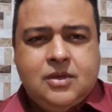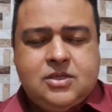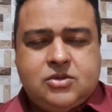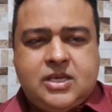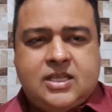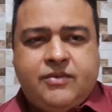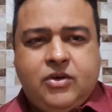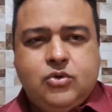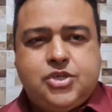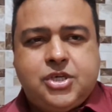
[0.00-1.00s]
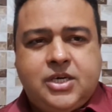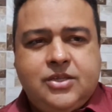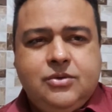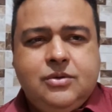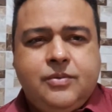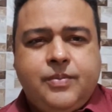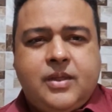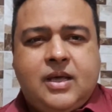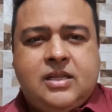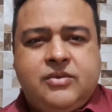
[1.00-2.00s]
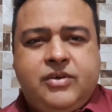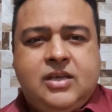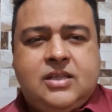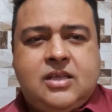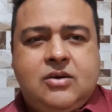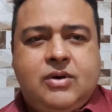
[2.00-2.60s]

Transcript: Então se ela estava luxando, ela deveria ter